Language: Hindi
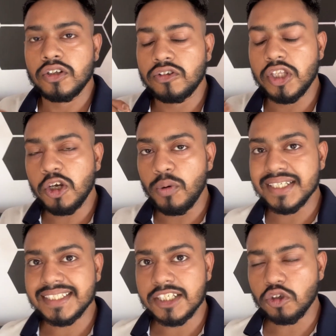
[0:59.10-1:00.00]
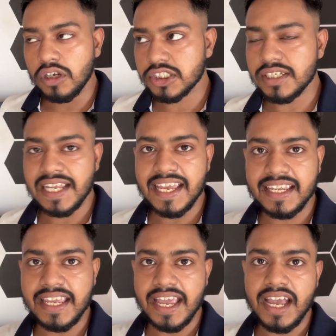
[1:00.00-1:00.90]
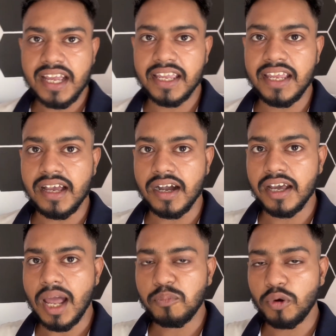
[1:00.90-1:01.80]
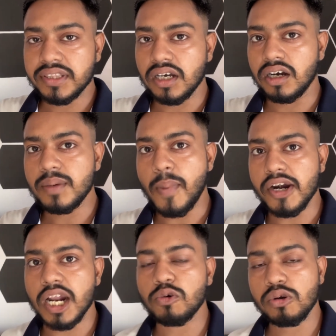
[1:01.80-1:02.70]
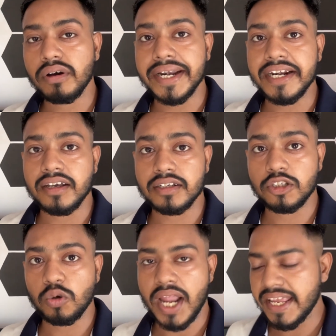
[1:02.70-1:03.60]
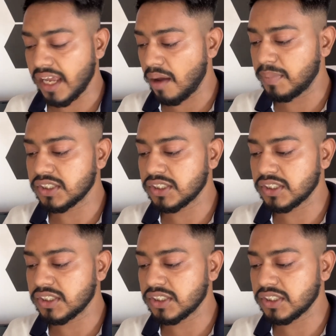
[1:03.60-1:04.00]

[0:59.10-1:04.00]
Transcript: तो देखो इसका सोल्यूशन एक ही है कि अगर आप कोई थर्ड पार्टी राउटर को कनेक्ट करते हो लाइक यहाँ पे